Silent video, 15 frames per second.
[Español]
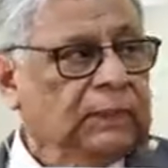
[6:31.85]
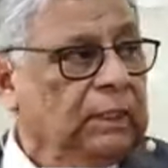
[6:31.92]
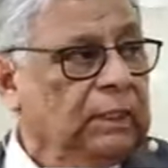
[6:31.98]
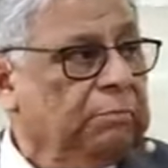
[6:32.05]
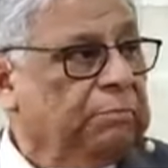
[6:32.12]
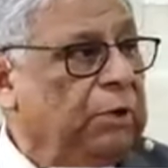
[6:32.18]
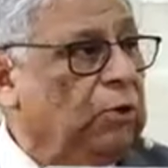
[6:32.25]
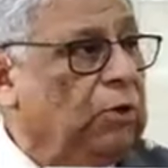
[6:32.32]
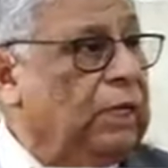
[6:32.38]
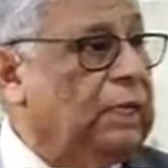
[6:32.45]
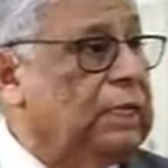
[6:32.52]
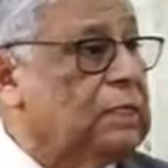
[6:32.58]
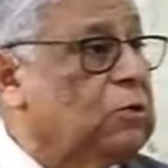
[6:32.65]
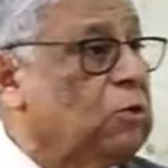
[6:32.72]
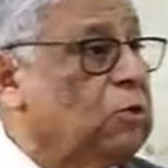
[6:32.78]
pero deja
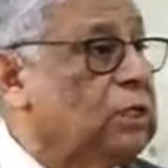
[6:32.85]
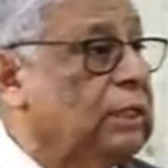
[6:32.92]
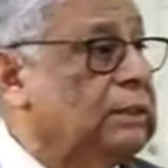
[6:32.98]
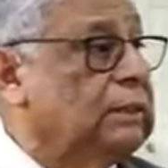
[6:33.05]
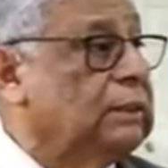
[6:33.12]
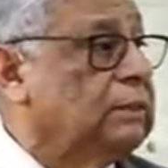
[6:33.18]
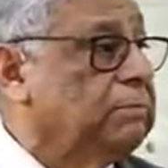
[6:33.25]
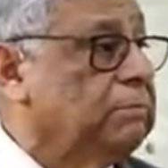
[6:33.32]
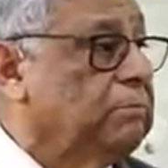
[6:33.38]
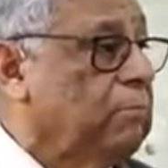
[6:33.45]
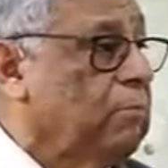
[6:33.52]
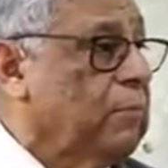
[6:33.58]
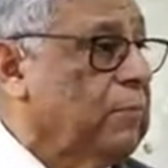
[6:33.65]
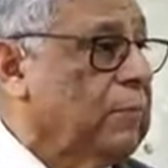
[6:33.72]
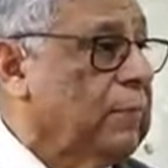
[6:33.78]
las cosas
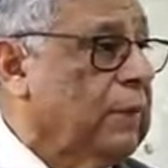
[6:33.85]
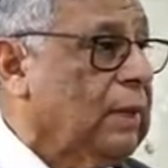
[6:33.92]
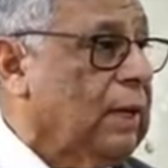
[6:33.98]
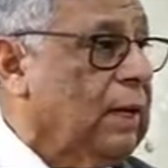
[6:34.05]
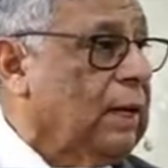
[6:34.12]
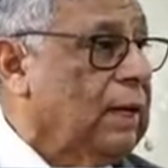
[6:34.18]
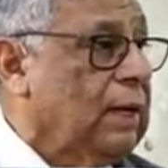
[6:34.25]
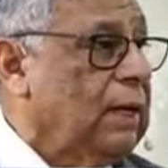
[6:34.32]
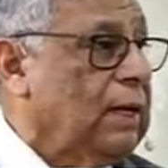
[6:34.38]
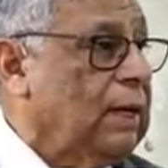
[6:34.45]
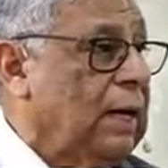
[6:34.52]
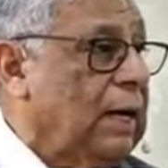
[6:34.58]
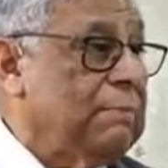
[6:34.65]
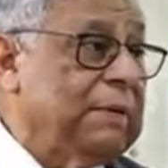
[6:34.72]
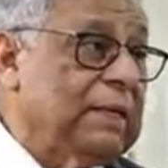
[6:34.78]

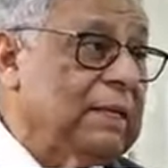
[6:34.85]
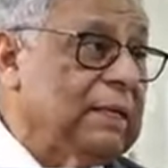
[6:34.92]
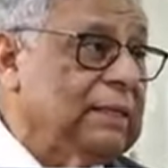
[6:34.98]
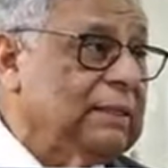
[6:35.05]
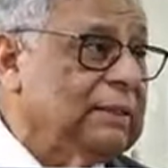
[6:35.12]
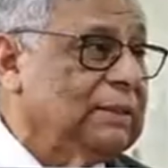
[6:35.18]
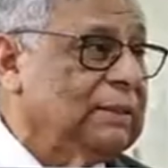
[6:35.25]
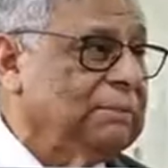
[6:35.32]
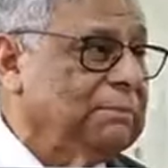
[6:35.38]
a medias.